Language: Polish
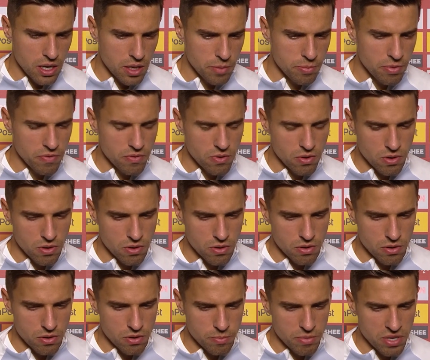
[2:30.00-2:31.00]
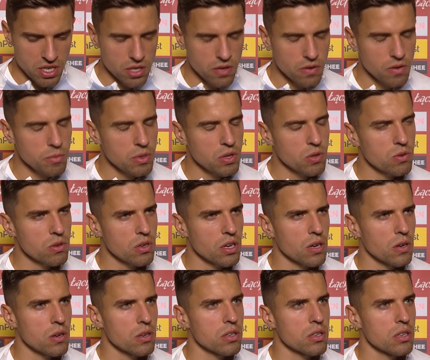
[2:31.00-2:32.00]
na pewno przeciwnik ma dużo
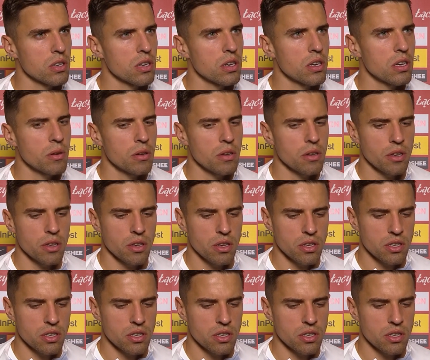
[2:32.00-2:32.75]
jakości i,